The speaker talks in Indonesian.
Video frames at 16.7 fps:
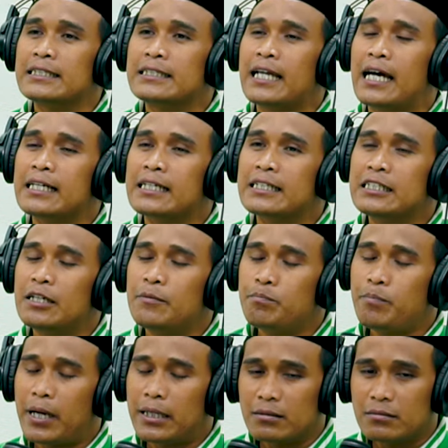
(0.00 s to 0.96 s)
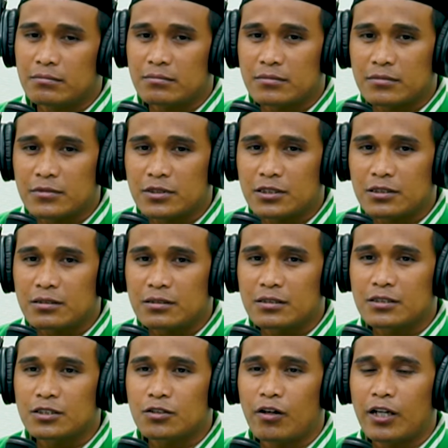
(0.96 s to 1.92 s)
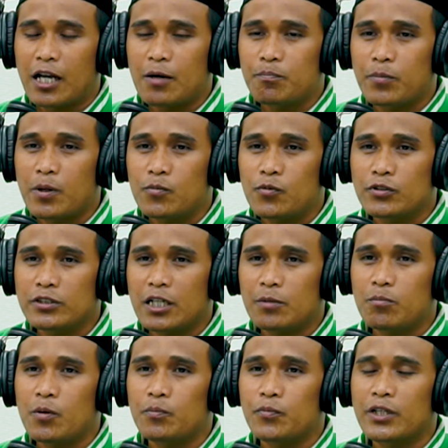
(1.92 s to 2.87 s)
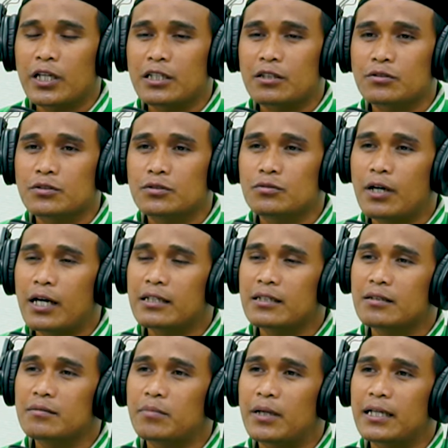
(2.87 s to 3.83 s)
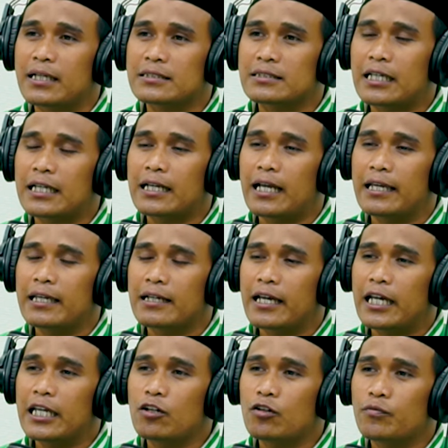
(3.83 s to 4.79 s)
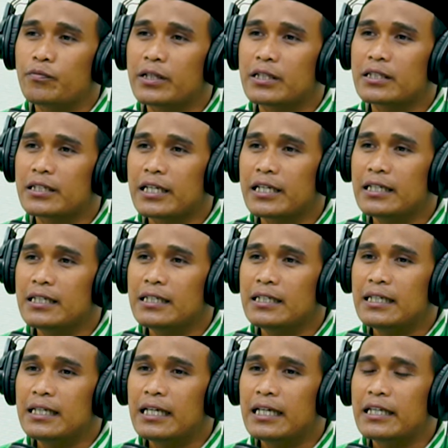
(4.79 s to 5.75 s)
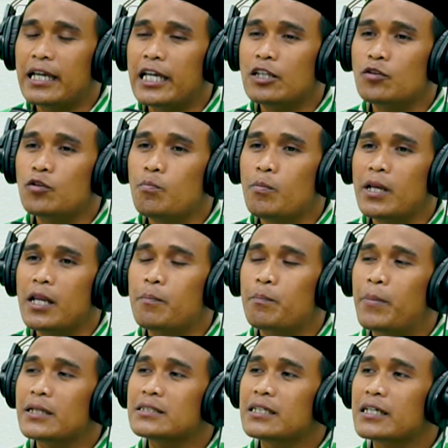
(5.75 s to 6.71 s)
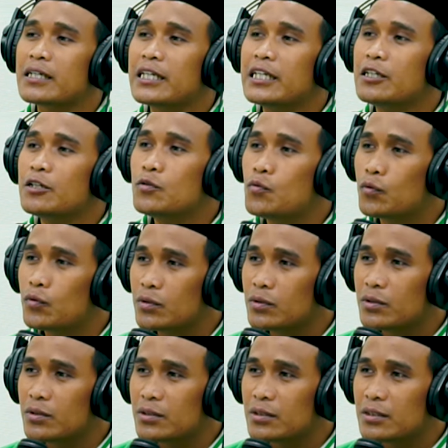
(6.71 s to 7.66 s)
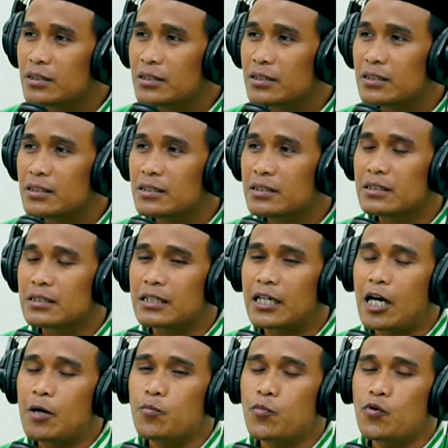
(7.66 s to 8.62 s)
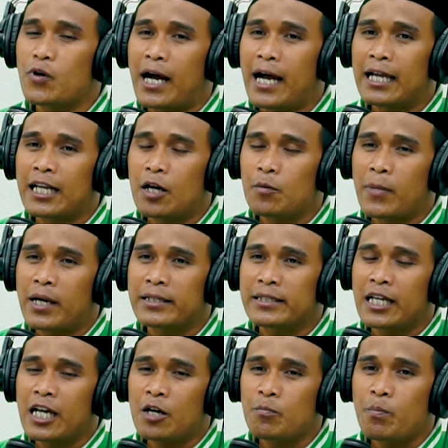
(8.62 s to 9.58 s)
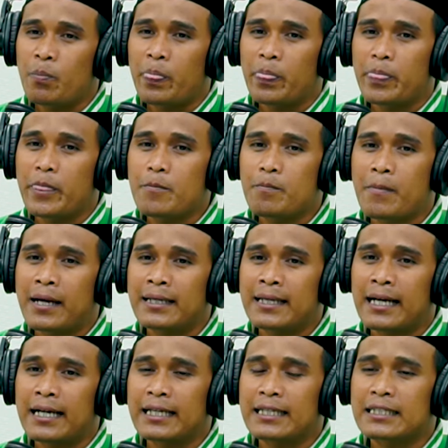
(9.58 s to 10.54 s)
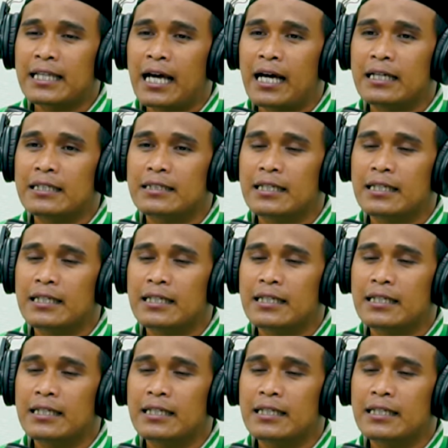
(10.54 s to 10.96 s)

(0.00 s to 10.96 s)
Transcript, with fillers: Yang keempat, seorang pemudik mempunyai tujuan pada saat hari Idul Fitri yaitu melepas rindu kampung halamannya di mana kita